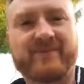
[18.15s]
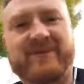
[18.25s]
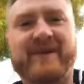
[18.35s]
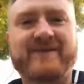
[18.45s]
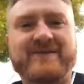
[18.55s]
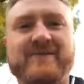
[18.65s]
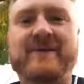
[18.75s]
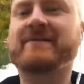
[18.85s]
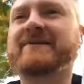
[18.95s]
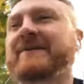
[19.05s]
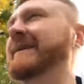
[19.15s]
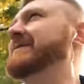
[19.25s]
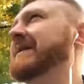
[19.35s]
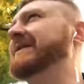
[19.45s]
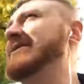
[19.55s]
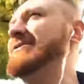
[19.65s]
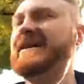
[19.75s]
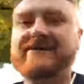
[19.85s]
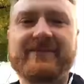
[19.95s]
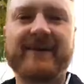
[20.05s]
пытаются мне позвонить,
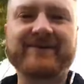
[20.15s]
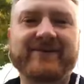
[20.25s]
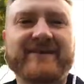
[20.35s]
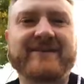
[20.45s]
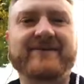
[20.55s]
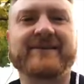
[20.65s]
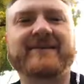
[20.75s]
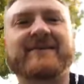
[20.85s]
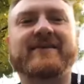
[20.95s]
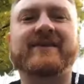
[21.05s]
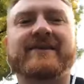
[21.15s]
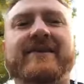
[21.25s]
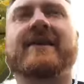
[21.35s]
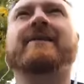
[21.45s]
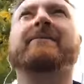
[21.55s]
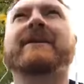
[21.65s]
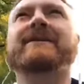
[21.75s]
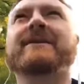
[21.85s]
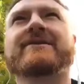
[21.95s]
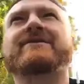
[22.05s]
поддержать. Мои друзья звонят, э,
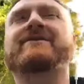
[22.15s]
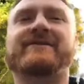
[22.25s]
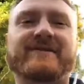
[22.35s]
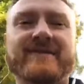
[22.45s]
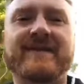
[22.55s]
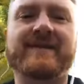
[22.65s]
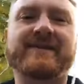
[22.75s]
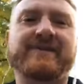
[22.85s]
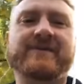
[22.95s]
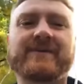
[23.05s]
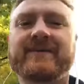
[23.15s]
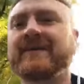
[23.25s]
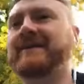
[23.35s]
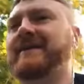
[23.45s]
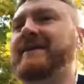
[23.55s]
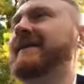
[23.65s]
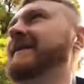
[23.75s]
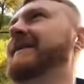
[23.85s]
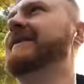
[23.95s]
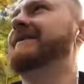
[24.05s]
поддерживают. Все,
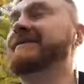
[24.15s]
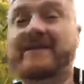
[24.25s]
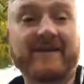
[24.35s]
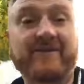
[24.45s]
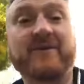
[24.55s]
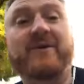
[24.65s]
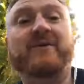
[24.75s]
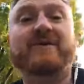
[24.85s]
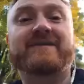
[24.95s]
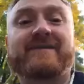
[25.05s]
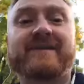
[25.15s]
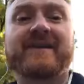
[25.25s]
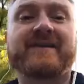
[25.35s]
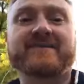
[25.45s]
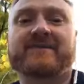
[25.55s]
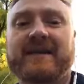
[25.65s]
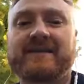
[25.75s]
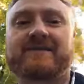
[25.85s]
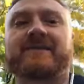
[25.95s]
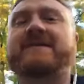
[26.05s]
все немного удивлены
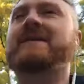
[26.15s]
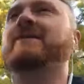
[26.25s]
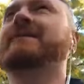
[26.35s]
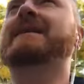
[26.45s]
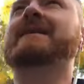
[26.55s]
результатом на самом